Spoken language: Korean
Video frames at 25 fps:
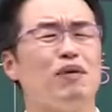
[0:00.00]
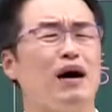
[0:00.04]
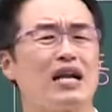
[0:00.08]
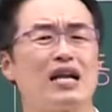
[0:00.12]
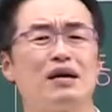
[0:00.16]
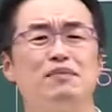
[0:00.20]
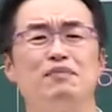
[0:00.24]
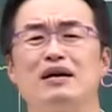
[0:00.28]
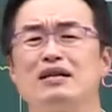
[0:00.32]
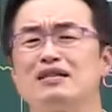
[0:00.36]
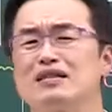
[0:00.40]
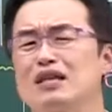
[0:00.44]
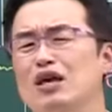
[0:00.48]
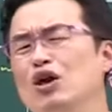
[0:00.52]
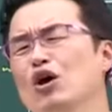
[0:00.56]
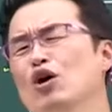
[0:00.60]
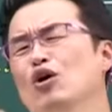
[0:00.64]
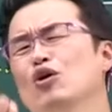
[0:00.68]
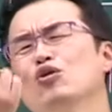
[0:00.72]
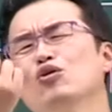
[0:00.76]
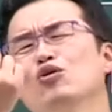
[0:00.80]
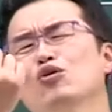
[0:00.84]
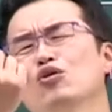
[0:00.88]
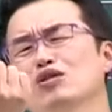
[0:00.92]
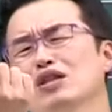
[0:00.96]
바람 많은데,
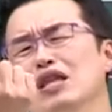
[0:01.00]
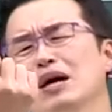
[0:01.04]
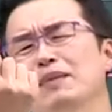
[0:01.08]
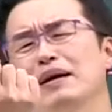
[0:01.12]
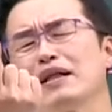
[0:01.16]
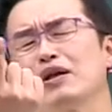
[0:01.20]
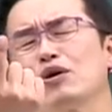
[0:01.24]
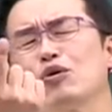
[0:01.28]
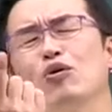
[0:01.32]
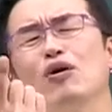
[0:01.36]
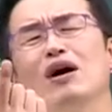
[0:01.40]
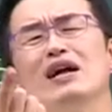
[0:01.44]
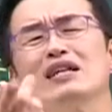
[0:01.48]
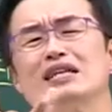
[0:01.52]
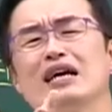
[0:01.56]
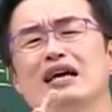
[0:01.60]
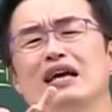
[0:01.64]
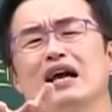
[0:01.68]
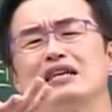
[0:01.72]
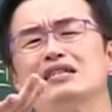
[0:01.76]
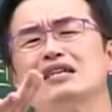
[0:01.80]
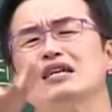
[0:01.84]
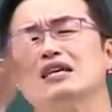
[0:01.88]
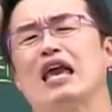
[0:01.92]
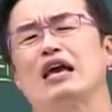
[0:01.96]
요따만한 콩알
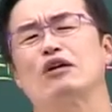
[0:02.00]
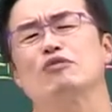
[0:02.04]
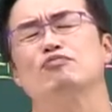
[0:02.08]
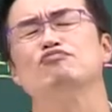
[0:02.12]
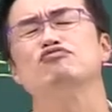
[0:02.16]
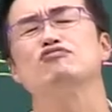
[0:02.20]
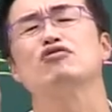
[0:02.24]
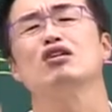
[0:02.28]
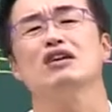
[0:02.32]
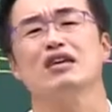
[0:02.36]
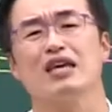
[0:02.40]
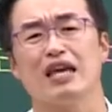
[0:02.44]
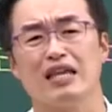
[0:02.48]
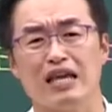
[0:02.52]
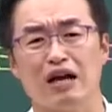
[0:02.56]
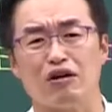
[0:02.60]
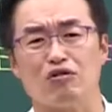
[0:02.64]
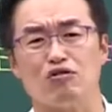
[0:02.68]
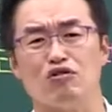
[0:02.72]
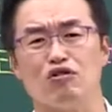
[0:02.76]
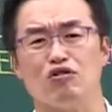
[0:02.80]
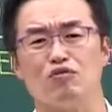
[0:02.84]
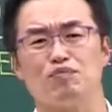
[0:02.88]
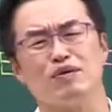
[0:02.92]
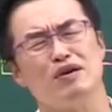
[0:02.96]
따위가 그게 계속 붙어
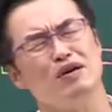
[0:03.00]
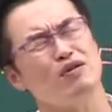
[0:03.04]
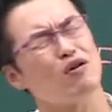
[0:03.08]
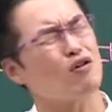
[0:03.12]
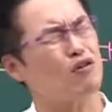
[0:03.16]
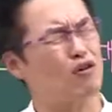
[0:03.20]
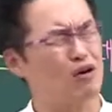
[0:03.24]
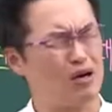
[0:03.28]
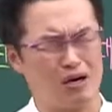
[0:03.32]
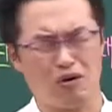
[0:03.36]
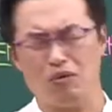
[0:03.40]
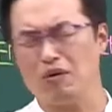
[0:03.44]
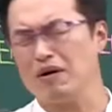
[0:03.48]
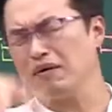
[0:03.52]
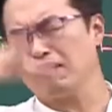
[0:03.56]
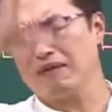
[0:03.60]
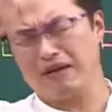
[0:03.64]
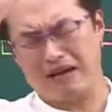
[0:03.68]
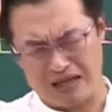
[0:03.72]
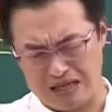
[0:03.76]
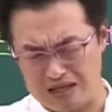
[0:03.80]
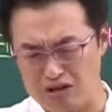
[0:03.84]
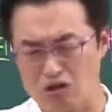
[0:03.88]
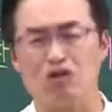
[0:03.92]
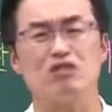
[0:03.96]
있겠냐고. 비 확,
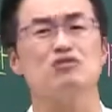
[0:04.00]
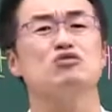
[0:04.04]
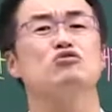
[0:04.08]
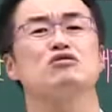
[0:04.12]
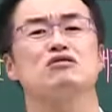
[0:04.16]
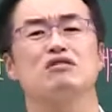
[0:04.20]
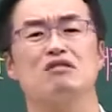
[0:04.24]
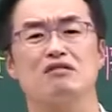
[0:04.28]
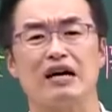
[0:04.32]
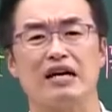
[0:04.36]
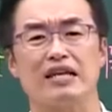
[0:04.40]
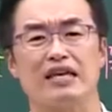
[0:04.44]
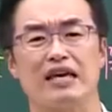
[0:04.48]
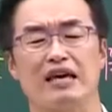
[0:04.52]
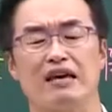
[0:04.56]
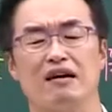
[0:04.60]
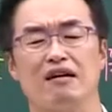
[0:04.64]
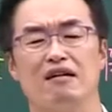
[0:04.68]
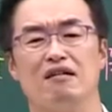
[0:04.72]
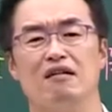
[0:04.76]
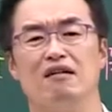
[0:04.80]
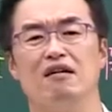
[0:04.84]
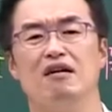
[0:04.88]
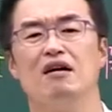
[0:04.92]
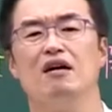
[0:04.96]
확 떨어지고 그럴 거
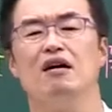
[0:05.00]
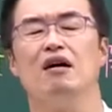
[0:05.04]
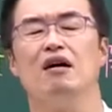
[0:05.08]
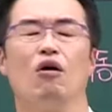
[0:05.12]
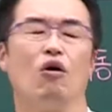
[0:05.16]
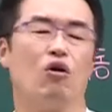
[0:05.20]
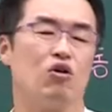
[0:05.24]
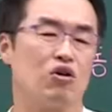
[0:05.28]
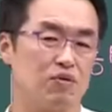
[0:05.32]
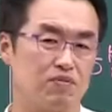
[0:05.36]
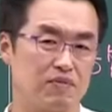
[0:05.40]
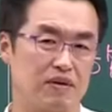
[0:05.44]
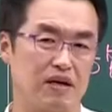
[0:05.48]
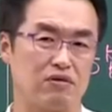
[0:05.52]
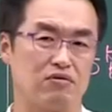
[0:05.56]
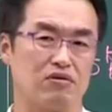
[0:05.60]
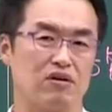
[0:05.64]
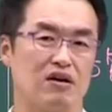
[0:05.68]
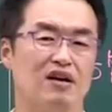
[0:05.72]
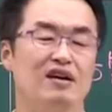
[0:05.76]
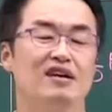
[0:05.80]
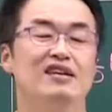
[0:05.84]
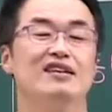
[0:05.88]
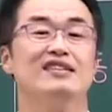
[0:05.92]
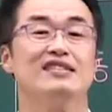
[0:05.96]
아니에요. 어렵다고요.
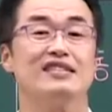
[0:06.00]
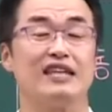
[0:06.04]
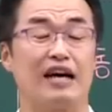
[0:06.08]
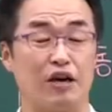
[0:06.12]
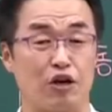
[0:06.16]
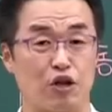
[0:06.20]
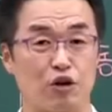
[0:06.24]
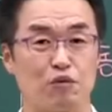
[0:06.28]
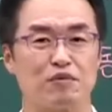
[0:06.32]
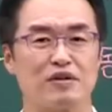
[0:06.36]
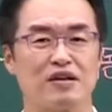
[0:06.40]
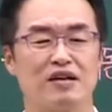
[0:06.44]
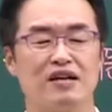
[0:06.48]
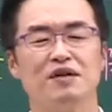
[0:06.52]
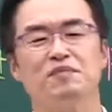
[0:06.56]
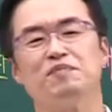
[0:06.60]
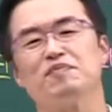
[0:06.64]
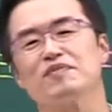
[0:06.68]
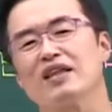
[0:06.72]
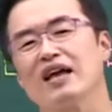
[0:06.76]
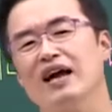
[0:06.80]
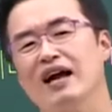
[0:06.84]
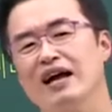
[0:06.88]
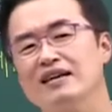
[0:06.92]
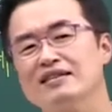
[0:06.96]
자, 여러분들,
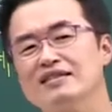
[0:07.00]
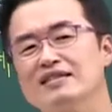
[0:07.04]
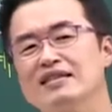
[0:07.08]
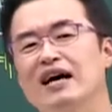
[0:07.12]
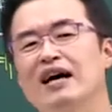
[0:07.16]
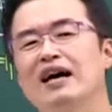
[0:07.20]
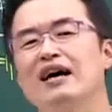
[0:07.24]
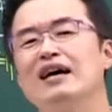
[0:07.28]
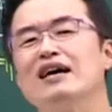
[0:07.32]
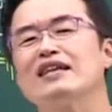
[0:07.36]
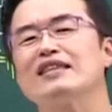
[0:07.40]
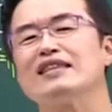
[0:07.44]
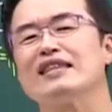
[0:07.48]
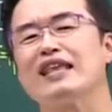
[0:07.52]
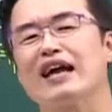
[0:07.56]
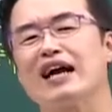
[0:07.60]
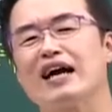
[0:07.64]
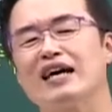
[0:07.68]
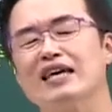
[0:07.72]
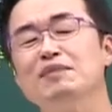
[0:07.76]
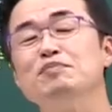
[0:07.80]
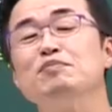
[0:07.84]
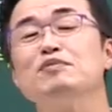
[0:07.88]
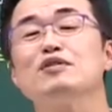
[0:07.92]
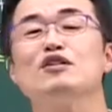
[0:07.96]
항상 내가
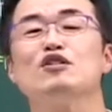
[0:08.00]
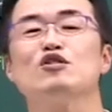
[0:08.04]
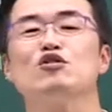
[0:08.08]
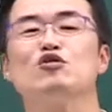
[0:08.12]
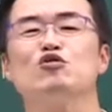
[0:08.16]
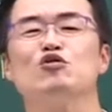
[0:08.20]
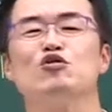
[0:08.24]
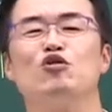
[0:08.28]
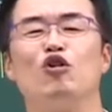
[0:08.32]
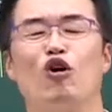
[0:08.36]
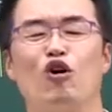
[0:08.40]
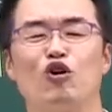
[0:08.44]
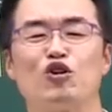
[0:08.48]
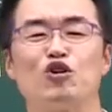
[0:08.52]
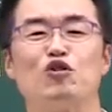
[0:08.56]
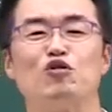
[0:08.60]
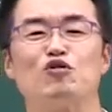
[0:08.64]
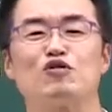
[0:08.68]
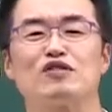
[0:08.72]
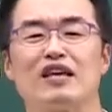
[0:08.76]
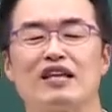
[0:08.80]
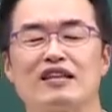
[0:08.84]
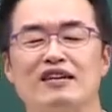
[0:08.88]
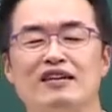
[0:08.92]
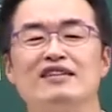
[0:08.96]
힘들고
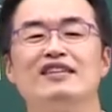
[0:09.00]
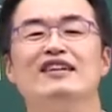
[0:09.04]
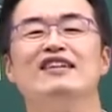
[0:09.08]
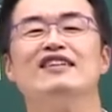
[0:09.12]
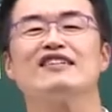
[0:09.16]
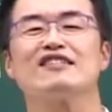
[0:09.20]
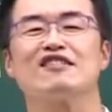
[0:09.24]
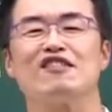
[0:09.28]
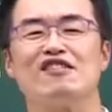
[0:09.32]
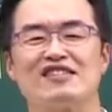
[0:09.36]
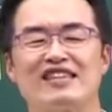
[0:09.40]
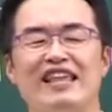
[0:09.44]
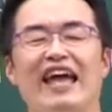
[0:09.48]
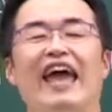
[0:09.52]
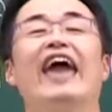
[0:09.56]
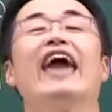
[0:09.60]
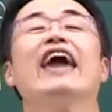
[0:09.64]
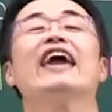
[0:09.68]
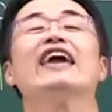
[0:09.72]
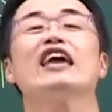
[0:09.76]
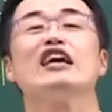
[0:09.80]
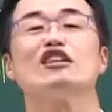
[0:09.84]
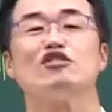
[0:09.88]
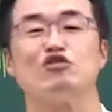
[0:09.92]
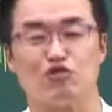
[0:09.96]
어려울 때는 그걸
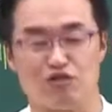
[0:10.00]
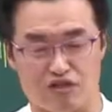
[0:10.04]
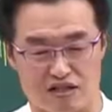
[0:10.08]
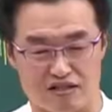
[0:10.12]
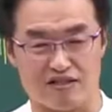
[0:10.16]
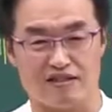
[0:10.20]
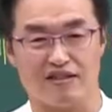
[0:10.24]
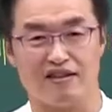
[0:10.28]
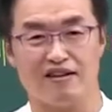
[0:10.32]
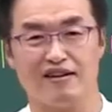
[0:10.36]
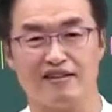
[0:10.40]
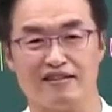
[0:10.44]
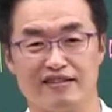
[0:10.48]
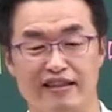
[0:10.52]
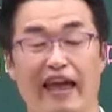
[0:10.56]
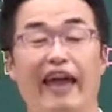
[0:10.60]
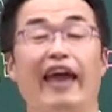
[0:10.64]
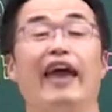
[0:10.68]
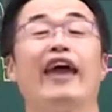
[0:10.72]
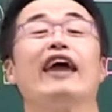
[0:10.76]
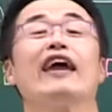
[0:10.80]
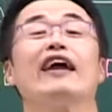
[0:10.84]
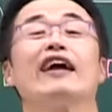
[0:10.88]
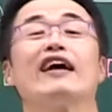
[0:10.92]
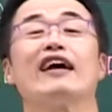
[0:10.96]
대행해주는
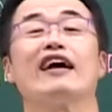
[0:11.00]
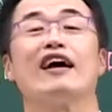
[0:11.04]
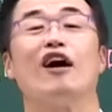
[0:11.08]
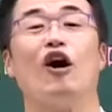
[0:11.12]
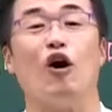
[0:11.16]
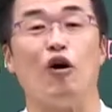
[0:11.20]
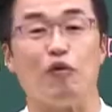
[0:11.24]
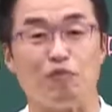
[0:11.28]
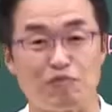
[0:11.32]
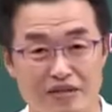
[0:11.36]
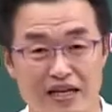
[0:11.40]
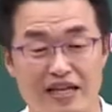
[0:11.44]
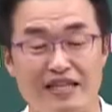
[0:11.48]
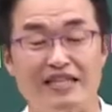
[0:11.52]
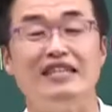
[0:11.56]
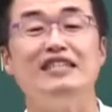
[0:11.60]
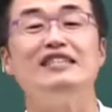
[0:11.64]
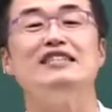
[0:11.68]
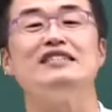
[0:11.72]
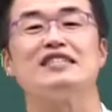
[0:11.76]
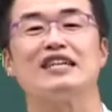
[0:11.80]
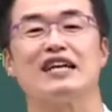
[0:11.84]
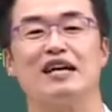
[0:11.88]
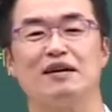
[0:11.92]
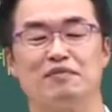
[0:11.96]
대행업자들이
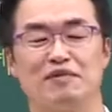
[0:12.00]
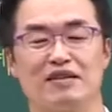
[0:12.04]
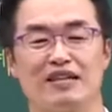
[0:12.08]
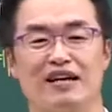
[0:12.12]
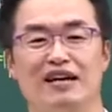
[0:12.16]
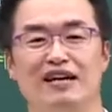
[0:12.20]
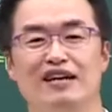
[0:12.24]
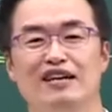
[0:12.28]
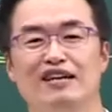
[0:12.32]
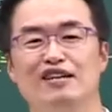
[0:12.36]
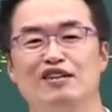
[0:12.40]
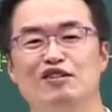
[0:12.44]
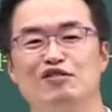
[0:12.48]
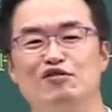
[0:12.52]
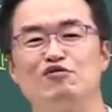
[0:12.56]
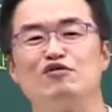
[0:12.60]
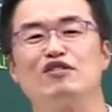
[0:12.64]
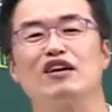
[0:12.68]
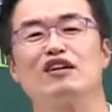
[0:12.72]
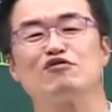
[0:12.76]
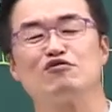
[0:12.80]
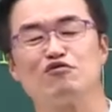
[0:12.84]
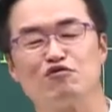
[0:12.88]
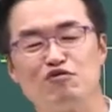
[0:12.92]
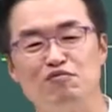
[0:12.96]
등장합니다.
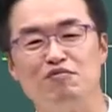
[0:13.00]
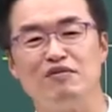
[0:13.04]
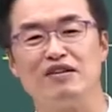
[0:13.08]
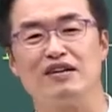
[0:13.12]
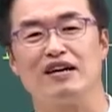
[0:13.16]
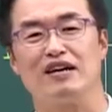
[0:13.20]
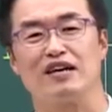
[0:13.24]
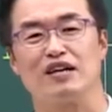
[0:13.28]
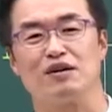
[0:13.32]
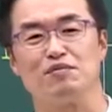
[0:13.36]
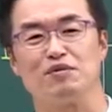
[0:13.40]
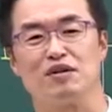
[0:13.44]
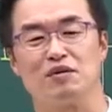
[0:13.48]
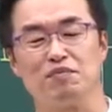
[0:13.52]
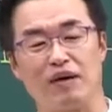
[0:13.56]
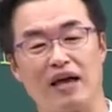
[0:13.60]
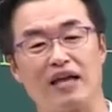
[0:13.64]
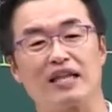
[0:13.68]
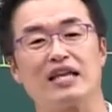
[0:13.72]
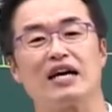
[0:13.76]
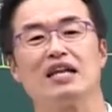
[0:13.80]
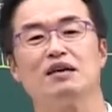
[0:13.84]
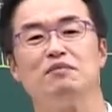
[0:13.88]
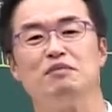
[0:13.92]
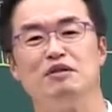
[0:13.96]
우리가 누굽니까, 여러분들?
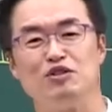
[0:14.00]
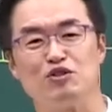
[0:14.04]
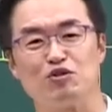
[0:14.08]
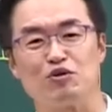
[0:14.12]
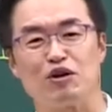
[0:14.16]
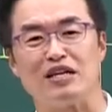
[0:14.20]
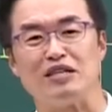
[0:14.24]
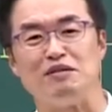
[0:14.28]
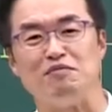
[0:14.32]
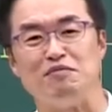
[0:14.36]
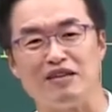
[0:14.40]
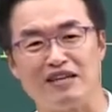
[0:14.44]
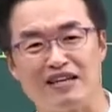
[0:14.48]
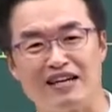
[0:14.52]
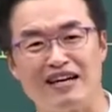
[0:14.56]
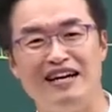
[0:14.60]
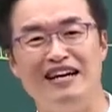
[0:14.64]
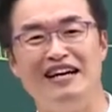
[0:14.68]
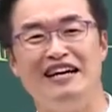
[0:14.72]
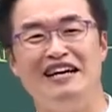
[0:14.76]
배달의 민족 아닙니까?